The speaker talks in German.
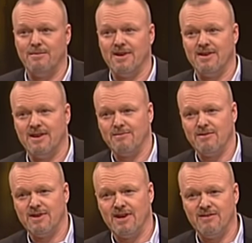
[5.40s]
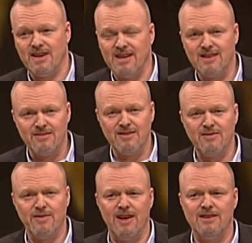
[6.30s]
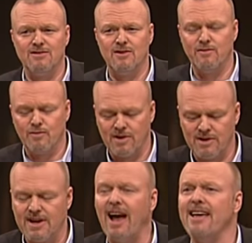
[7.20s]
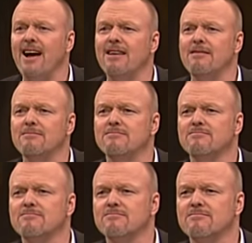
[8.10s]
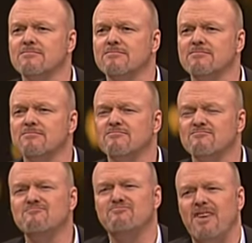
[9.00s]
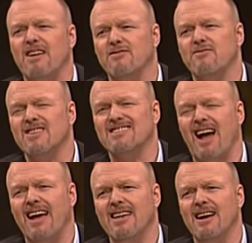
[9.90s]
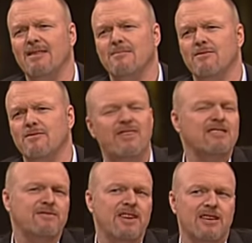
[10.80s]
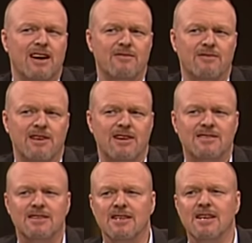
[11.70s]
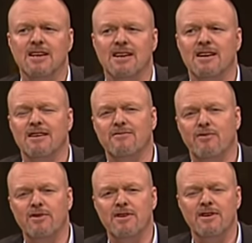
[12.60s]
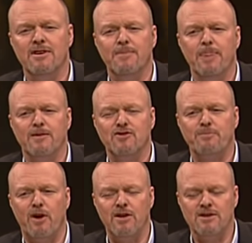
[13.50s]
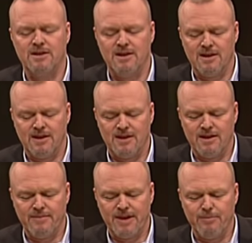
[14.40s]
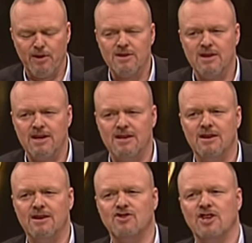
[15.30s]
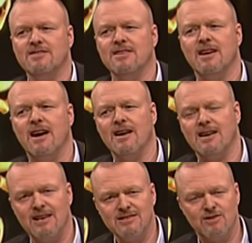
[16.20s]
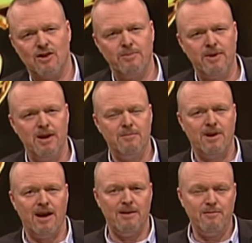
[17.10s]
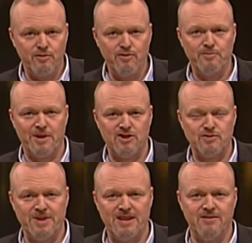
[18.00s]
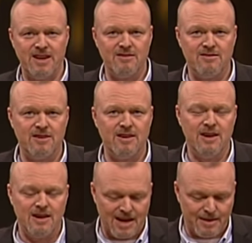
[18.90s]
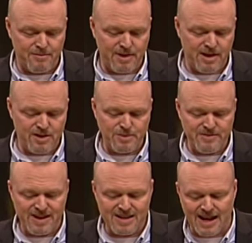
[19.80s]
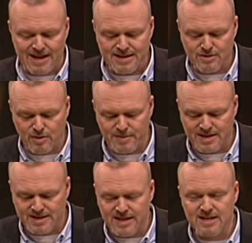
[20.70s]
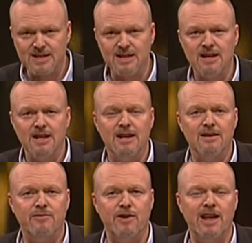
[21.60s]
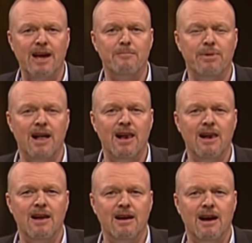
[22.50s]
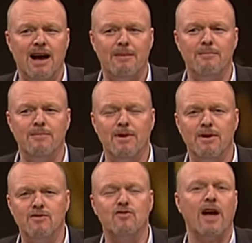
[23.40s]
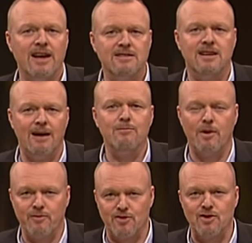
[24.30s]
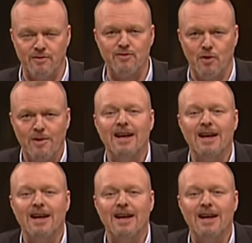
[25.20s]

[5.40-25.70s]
meine Damen und Herren. Sie erinnern sich vielleicht noch vor drei Jahren, hm, also vor drei Jahren, fast vier Jahren vielleicht, äh, wurde Sportreporterin äh, Jessica Kastrop bei einem Fußballspiel, während sie am äh, Spielfeldrand kommentierte, von einem Ball am, zu Recht am Kopf getroffen. So.